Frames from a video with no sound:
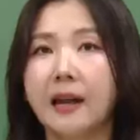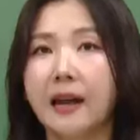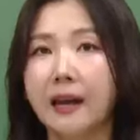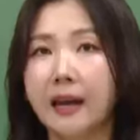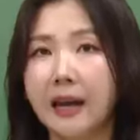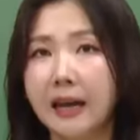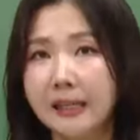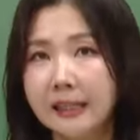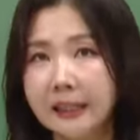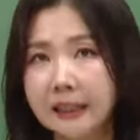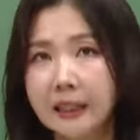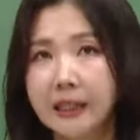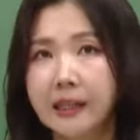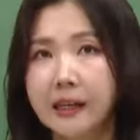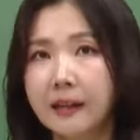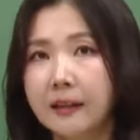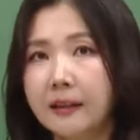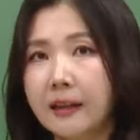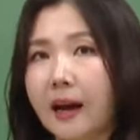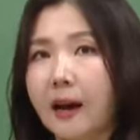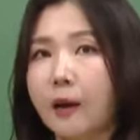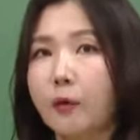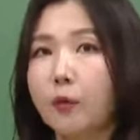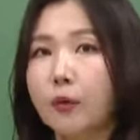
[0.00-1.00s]

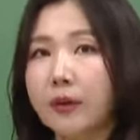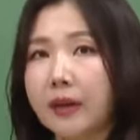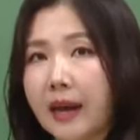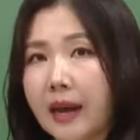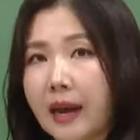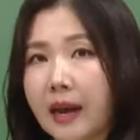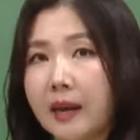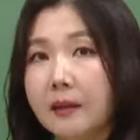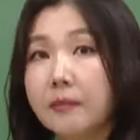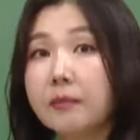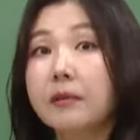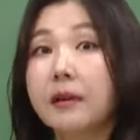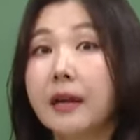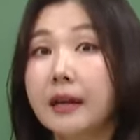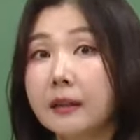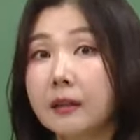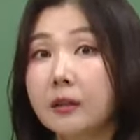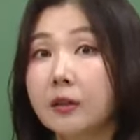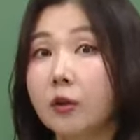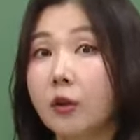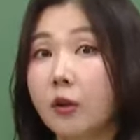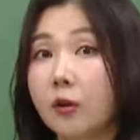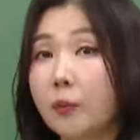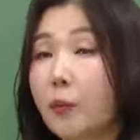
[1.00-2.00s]
해갈시키겠다 하고 개입을
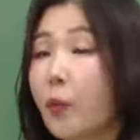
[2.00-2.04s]
하는 걸